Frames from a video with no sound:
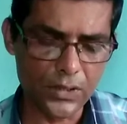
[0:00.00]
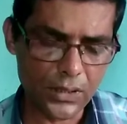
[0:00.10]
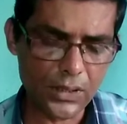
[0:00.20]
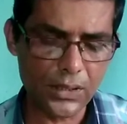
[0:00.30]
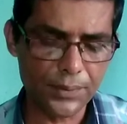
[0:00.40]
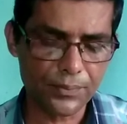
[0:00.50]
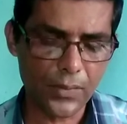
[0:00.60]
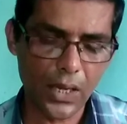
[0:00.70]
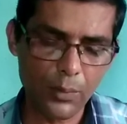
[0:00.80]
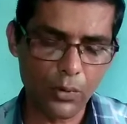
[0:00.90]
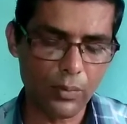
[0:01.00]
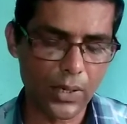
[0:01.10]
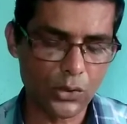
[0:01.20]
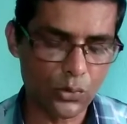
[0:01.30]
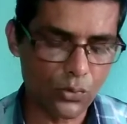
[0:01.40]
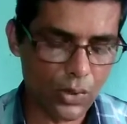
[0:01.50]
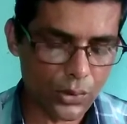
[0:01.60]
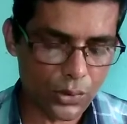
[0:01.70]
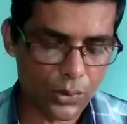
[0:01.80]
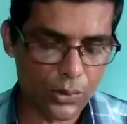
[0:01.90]
তিনি এই পর্বের একজন
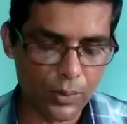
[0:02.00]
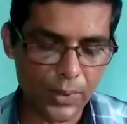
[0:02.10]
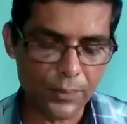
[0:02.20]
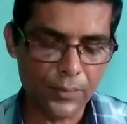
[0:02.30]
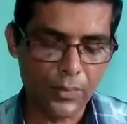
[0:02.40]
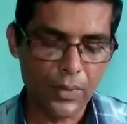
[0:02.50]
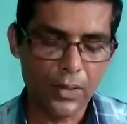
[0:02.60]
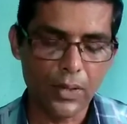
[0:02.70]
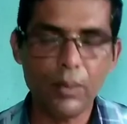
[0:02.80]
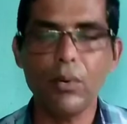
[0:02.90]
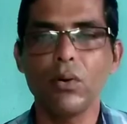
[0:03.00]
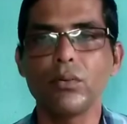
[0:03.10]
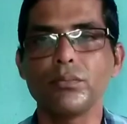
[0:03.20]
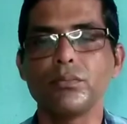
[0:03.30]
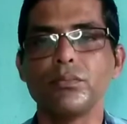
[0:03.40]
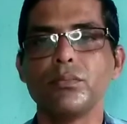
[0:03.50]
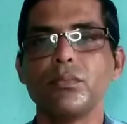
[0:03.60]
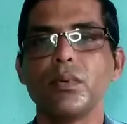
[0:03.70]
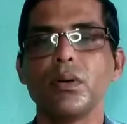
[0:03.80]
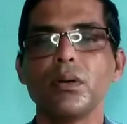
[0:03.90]
উল্লেখযোগ্য কবি এবং
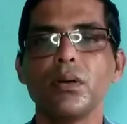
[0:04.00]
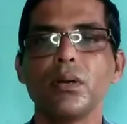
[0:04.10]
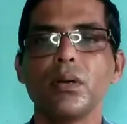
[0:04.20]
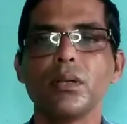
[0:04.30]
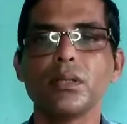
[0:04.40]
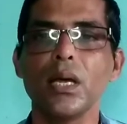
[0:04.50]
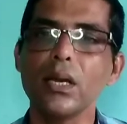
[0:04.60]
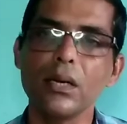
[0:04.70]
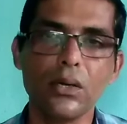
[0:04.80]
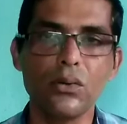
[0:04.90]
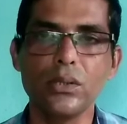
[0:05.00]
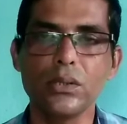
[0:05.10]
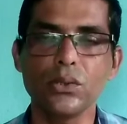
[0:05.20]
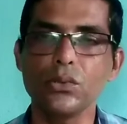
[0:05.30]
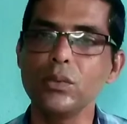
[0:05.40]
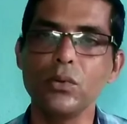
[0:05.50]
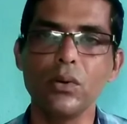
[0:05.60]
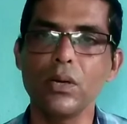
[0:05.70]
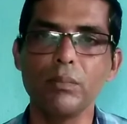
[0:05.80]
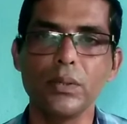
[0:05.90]
তার লেখনীতে
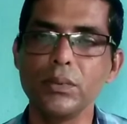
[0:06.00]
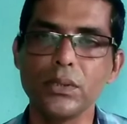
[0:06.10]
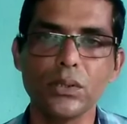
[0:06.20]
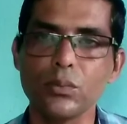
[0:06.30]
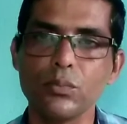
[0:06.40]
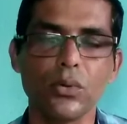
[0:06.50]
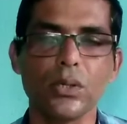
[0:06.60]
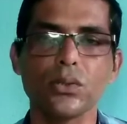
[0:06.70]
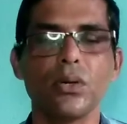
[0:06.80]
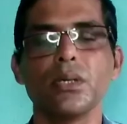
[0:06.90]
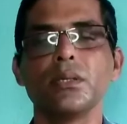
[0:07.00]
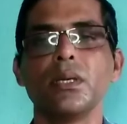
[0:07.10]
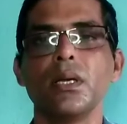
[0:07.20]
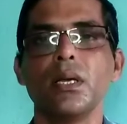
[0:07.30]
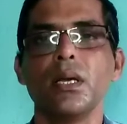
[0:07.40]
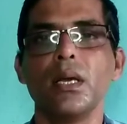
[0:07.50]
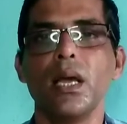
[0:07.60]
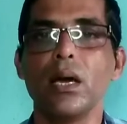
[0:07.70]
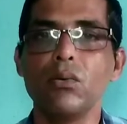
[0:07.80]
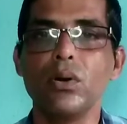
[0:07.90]
চণ্ডীমঙ্গল কাব্যের বিশেষ প্রকাশ ঘটে
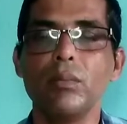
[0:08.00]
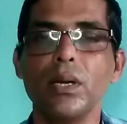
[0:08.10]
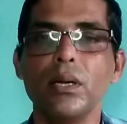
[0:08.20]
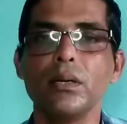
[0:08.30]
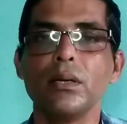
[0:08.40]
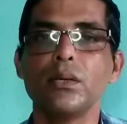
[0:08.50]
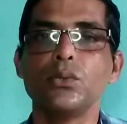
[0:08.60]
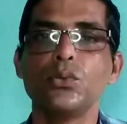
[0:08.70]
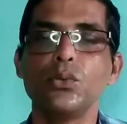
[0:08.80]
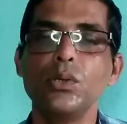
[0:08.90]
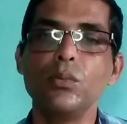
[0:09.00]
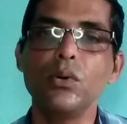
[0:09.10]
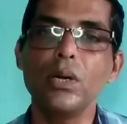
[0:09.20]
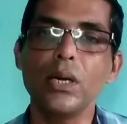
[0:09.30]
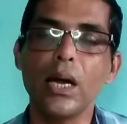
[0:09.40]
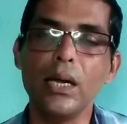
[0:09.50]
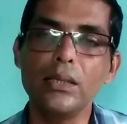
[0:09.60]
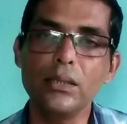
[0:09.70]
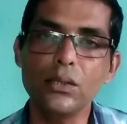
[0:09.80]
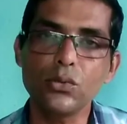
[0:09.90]
এখন আমরা চণ্ডীমঙ্গলের
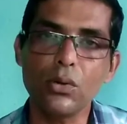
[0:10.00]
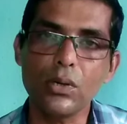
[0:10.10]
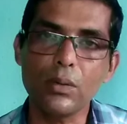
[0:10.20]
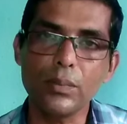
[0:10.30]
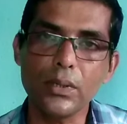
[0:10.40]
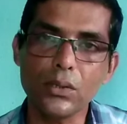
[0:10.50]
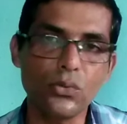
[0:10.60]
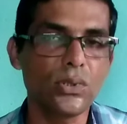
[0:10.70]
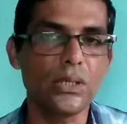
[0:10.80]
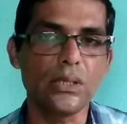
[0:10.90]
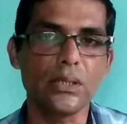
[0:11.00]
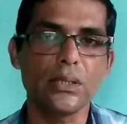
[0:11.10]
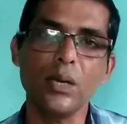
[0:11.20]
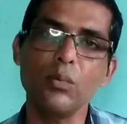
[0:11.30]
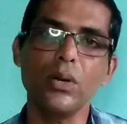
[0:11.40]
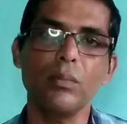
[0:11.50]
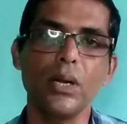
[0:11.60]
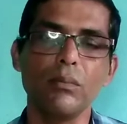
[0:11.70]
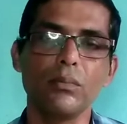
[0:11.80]
কাহিনীটি সংক্ষেপে একটু জেনে নিই তারপরে আমরা